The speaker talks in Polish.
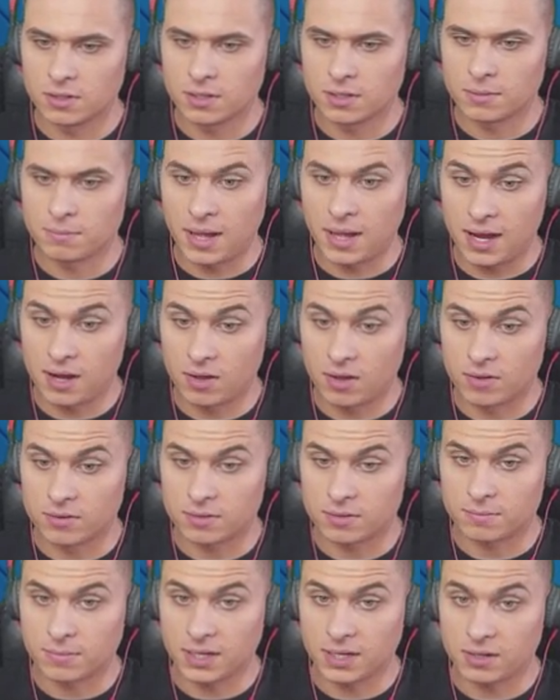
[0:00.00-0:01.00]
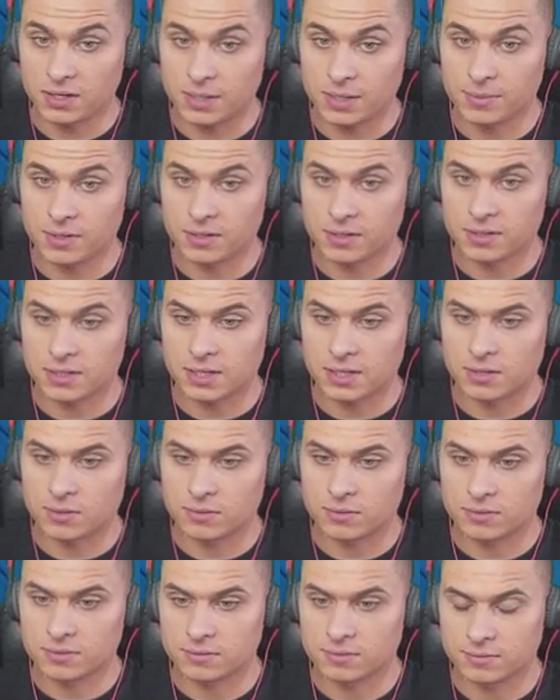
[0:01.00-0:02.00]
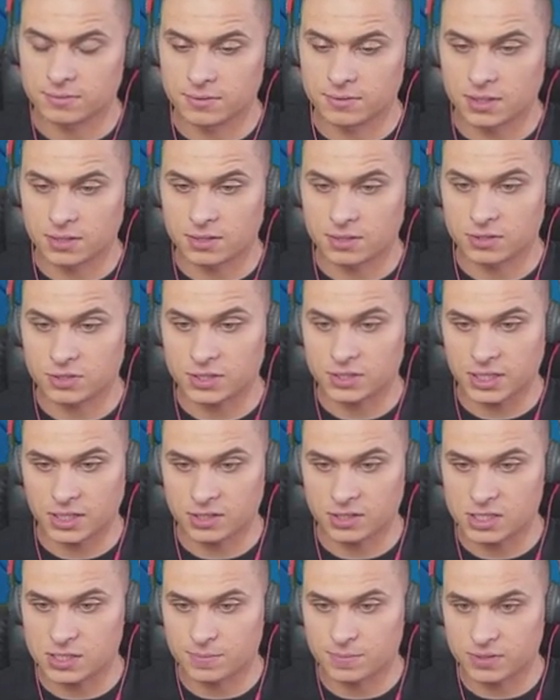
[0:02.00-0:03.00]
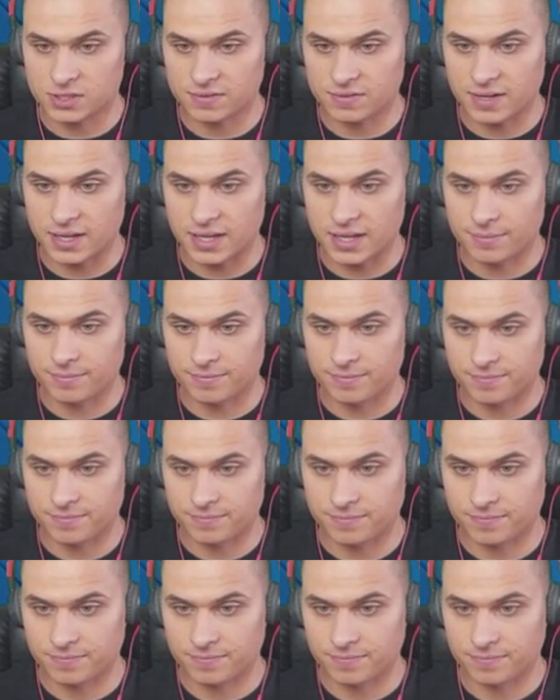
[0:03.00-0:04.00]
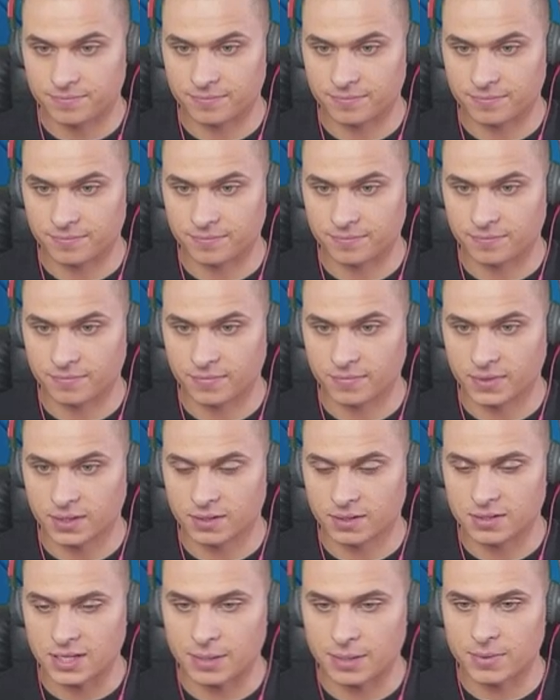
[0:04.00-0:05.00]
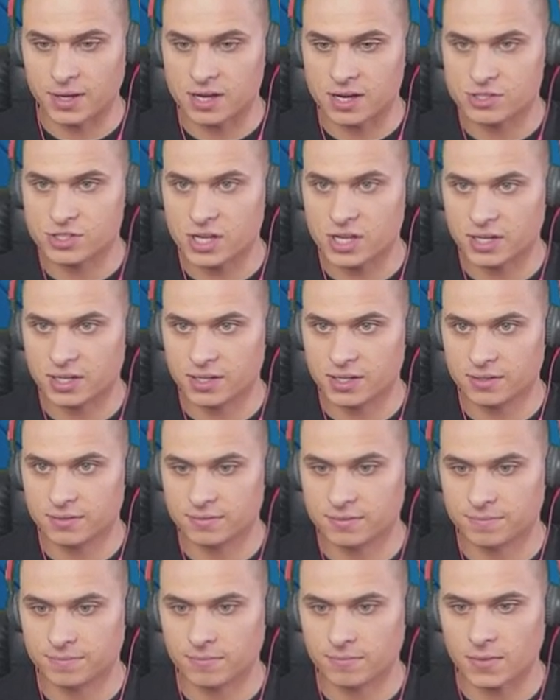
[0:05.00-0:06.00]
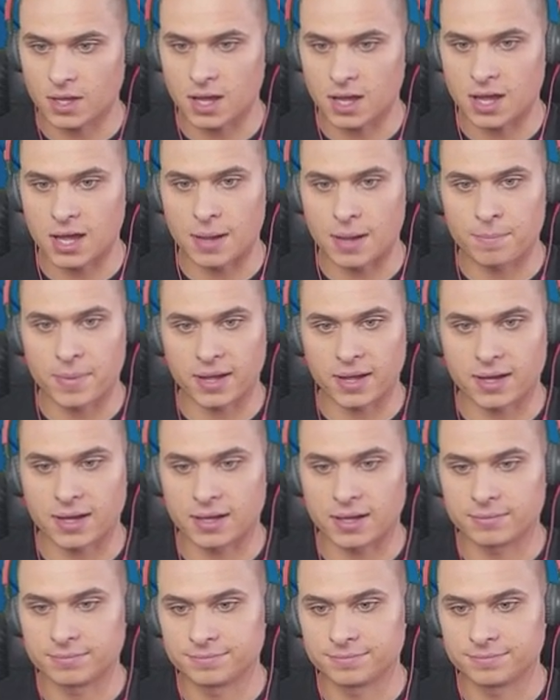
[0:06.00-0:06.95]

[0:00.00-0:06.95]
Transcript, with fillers: Balon. Balona mi oddał. No to się tego nie spodziewałem. Dajmy arszerki. Aha, peka.